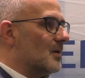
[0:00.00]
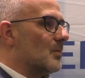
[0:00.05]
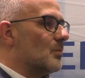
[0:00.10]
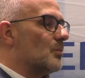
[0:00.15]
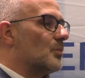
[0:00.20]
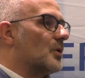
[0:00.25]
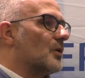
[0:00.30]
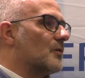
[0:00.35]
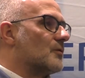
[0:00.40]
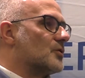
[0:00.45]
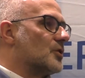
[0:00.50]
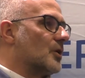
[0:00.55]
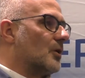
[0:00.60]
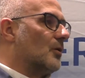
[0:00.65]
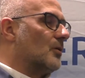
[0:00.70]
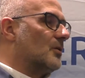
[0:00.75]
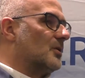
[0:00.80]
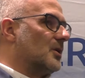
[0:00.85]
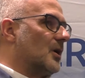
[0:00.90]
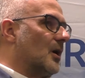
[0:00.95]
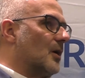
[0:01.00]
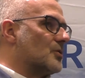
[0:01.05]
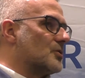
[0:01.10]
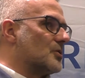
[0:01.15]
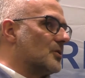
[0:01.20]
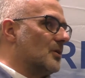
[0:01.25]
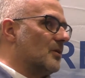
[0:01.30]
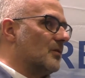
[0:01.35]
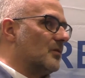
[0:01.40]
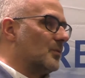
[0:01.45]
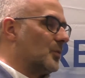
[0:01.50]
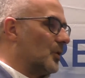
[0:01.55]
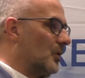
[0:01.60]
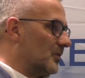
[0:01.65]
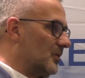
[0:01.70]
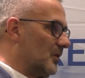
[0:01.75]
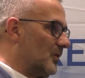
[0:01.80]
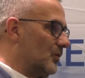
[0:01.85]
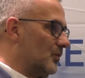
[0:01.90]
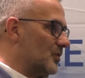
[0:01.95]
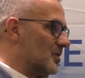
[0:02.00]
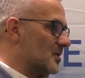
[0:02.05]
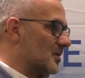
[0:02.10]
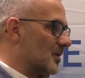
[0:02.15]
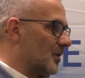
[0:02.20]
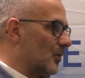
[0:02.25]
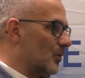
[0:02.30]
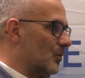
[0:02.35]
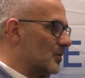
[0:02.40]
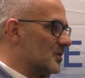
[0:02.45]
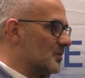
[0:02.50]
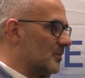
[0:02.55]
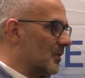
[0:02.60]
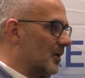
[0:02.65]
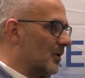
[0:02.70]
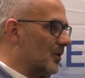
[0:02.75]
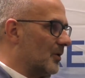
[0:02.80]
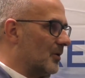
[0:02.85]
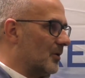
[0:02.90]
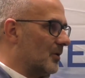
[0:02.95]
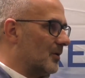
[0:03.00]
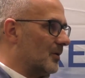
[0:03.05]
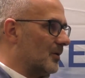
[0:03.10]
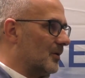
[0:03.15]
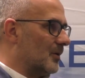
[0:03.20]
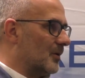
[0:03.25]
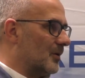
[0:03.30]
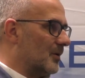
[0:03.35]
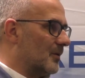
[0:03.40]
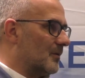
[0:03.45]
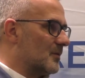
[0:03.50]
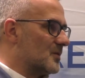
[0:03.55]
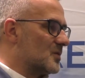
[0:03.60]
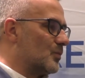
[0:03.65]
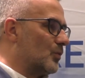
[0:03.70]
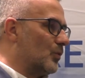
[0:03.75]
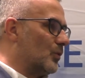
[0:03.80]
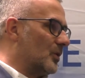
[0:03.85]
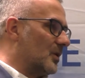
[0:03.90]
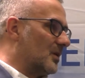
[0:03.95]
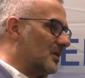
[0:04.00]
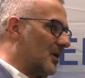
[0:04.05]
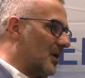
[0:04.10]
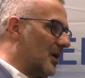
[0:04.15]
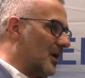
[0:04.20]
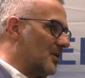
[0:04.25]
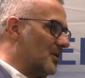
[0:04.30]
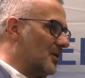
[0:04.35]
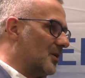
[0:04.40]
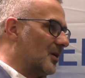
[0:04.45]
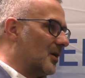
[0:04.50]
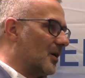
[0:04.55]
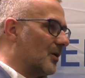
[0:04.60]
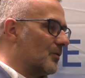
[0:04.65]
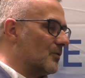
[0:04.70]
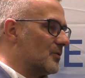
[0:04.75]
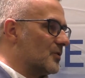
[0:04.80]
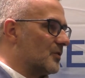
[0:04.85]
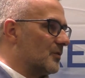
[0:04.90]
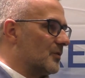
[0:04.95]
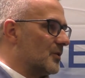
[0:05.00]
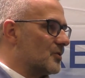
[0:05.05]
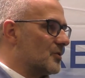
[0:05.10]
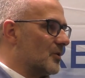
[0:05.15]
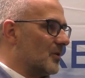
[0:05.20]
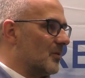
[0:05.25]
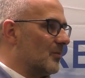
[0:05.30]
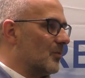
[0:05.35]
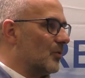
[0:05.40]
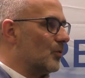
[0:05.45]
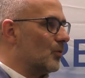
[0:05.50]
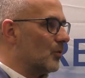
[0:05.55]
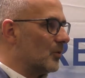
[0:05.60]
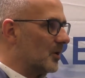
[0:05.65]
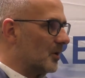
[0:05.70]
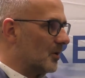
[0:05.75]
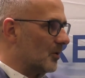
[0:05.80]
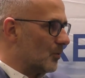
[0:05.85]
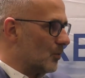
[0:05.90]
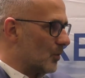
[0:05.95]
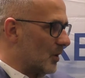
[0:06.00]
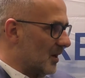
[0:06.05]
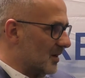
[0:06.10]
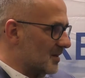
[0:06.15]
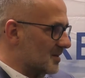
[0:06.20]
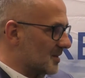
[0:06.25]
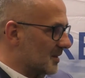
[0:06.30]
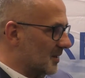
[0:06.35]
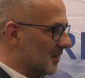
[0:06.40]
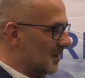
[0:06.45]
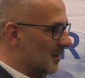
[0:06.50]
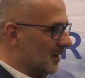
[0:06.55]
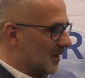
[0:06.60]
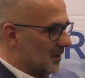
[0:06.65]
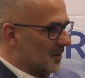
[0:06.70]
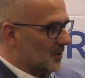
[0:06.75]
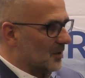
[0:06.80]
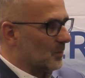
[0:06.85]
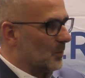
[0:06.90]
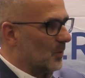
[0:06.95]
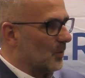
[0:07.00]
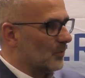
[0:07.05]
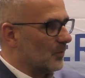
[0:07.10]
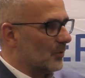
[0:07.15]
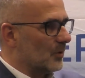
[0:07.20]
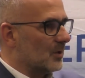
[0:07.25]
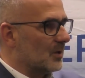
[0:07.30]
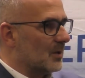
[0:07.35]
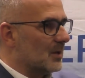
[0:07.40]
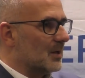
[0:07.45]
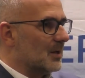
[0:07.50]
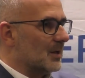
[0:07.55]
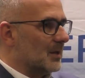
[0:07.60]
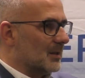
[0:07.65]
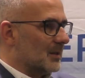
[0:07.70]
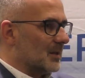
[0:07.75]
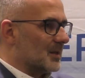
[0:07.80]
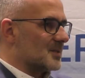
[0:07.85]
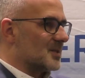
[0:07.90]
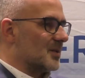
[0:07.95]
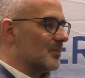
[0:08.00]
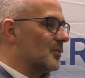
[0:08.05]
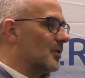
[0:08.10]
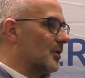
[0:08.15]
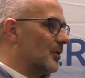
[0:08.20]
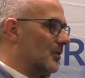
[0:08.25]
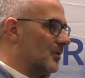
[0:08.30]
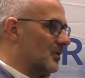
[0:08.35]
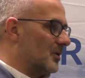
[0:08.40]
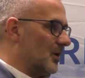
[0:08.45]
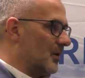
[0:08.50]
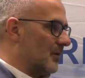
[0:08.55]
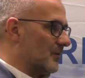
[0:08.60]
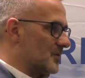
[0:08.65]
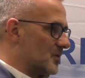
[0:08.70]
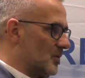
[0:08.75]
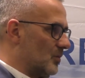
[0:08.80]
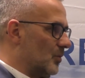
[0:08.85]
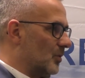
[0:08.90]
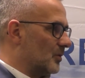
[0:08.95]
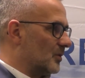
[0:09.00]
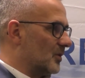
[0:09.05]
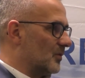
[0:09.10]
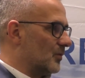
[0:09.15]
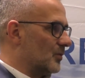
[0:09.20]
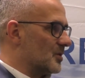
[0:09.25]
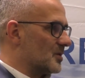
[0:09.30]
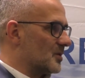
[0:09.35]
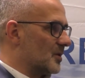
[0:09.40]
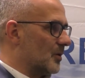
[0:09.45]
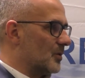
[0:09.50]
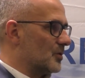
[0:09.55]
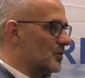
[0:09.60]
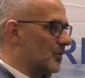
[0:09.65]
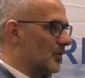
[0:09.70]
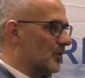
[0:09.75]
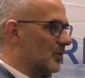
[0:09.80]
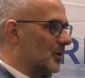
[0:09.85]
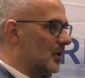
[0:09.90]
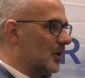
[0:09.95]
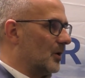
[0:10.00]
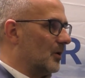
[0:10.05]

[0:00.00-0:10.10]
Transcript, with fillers: Pierwszego dnia, czyli w piątek 28, e, wspólny trening, jak również wieczorem kulik góralski, taki typowy. Następnego dnia, w sobotę 29,